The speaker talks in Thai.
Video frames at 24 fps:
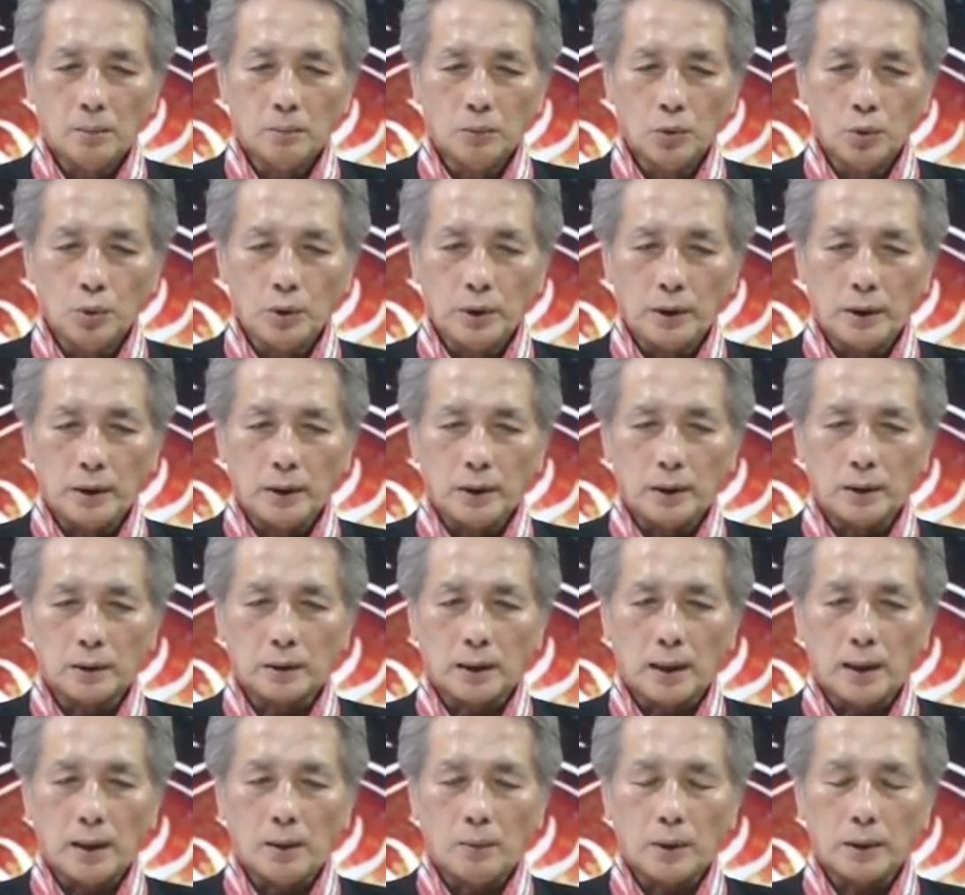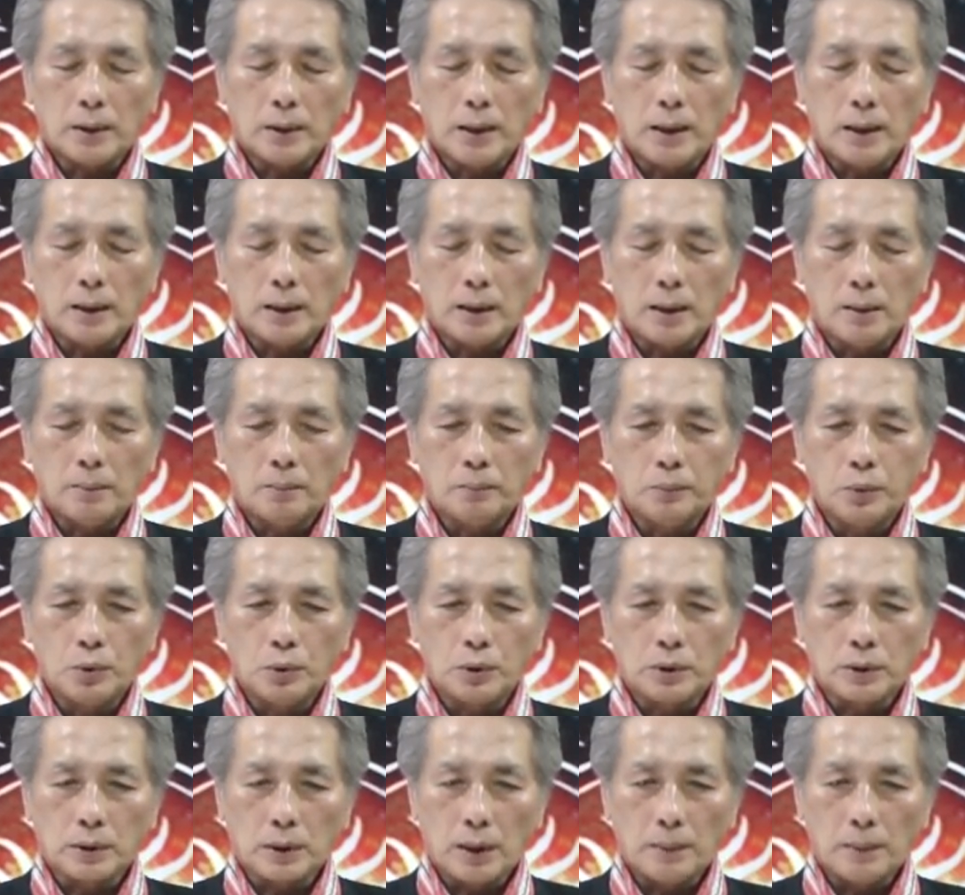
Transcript: มุนินทะวัฒนังพุทธ